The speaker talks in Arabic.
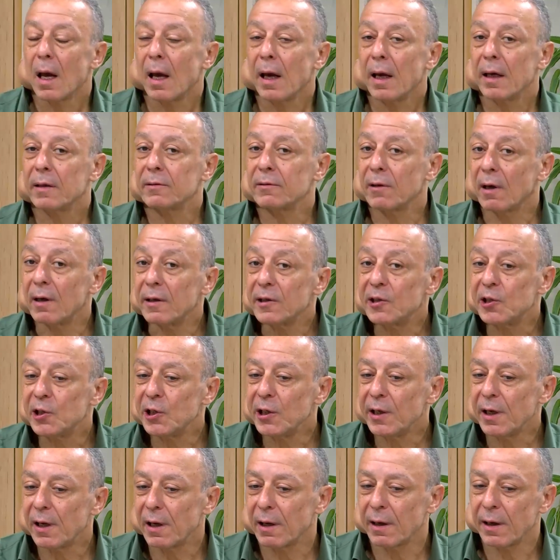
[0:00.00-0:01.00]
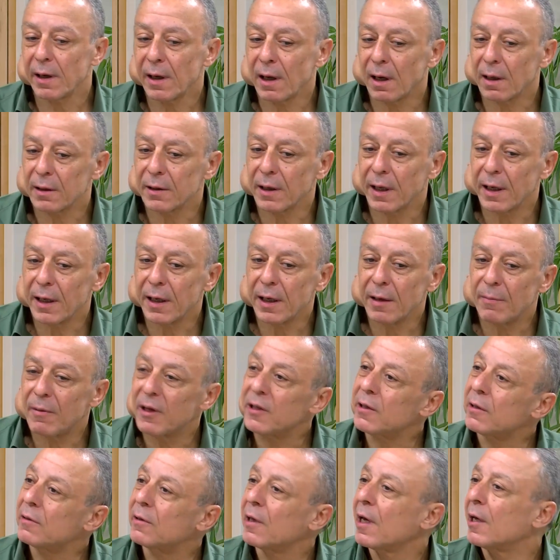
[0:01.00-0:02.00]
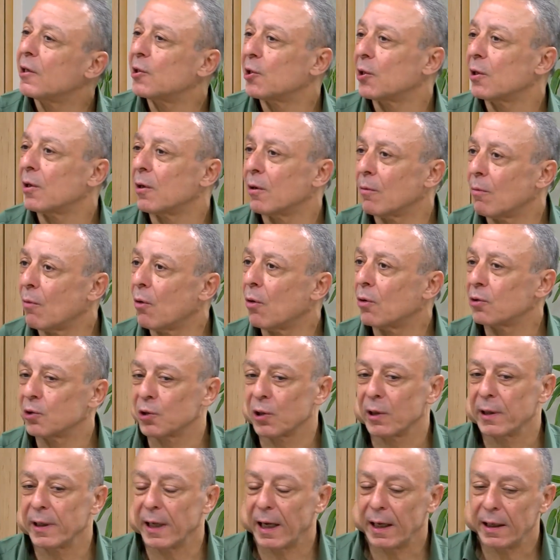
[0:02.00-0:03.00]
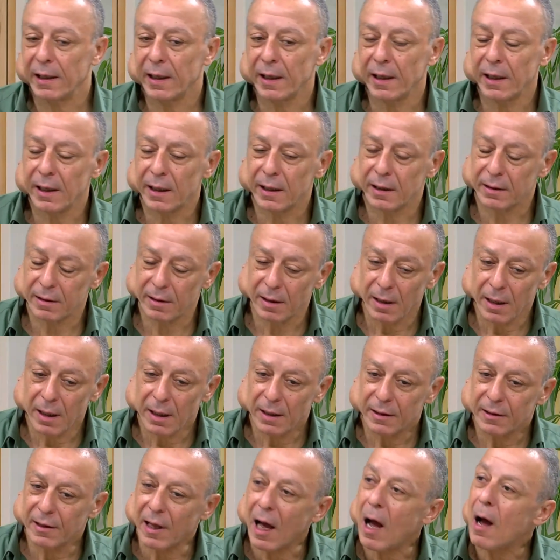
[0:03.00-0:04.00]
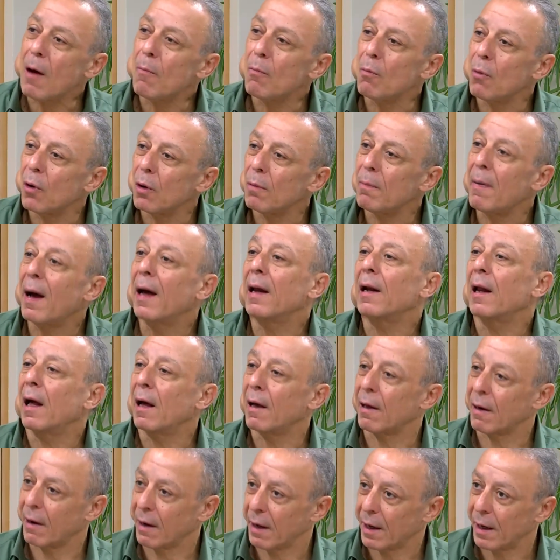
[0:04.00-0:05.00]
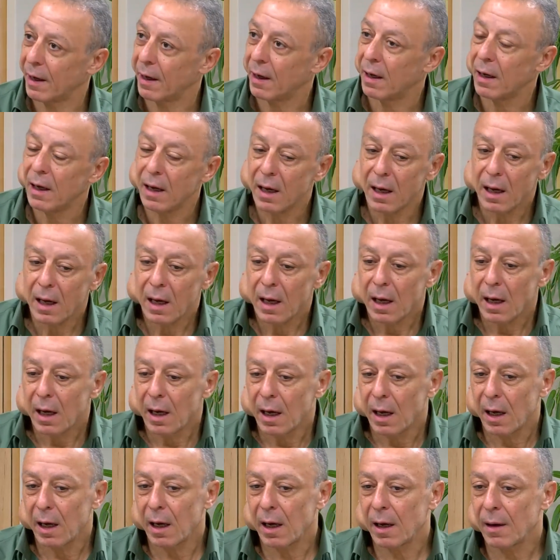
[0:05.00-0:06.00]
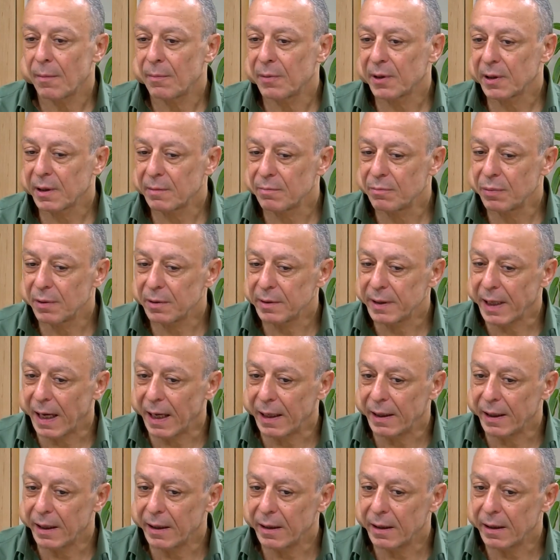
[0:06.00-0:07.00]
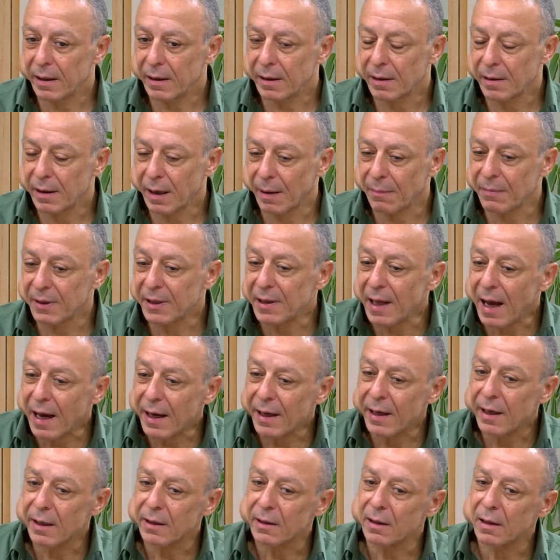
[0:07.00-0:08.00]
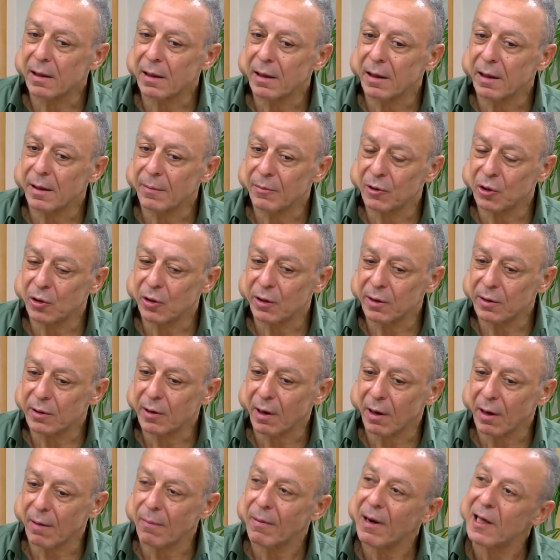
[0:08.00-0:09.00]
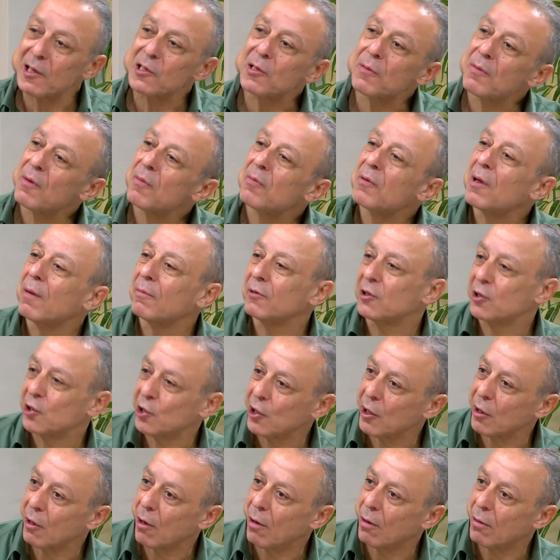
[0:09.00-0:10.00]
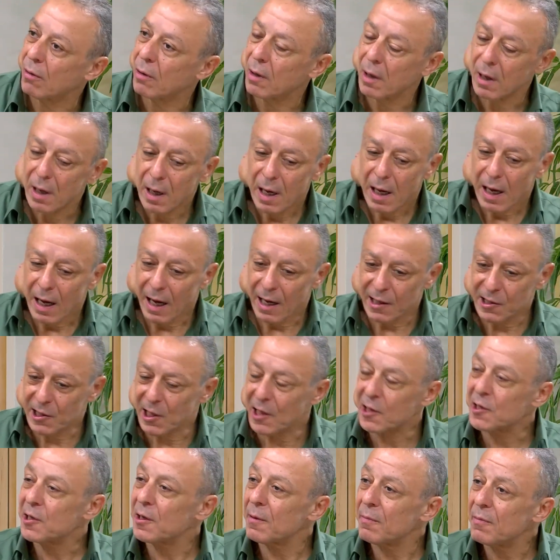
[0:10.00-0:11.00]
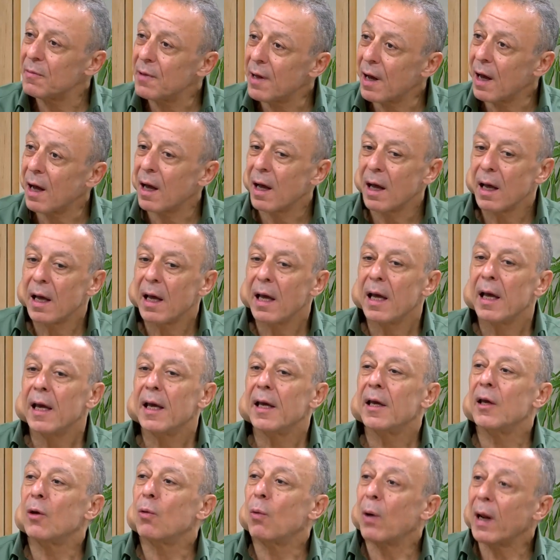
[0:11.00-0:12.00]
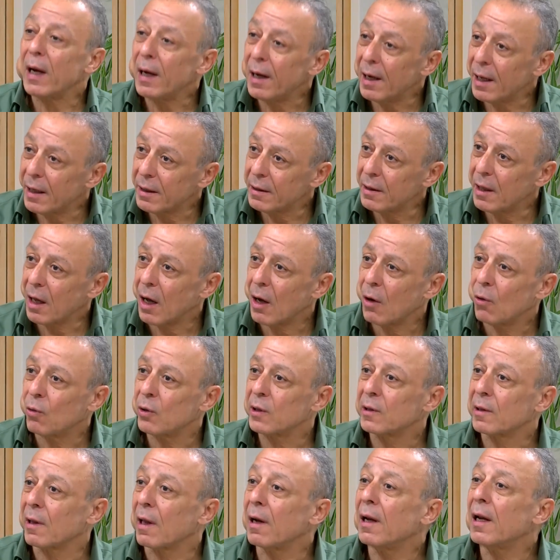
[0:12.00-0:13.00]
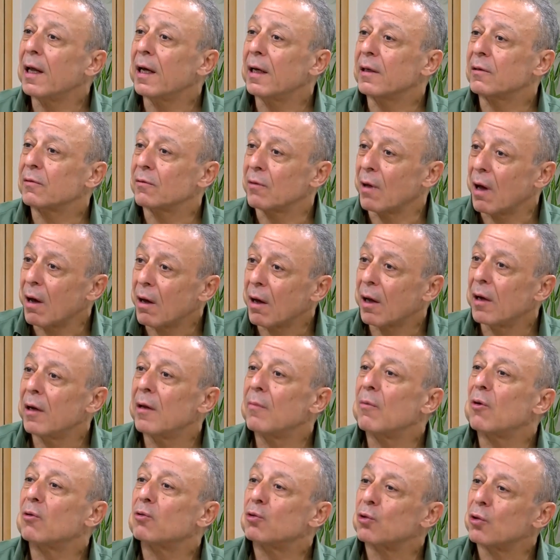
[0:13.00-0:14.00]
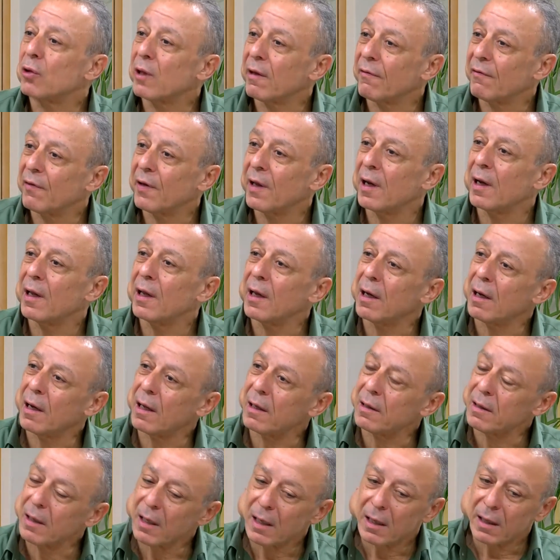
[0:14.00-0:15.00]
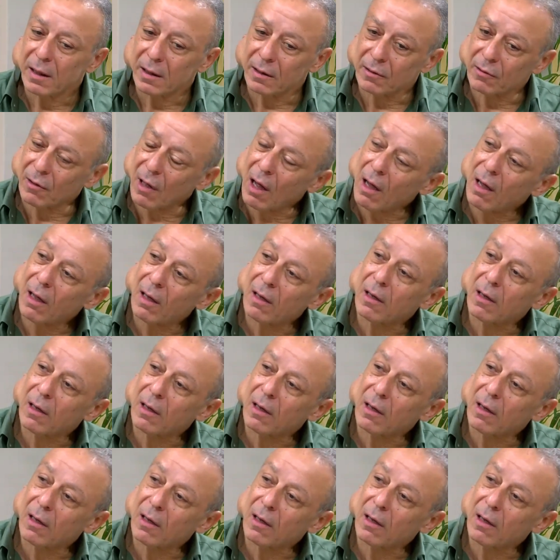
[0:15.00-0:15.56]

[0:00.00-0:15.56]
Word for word: التاي تشي كرياضه هي مديتيشن ان موشن يعني هي تامل مع الحركه آه، يعني كبدايه اللي بده يتدرب لازم يبدا بتشي كونغ اساس يبدا يولد او يطلع الطاقه اللي موجوده فيه اللي هي الطاقه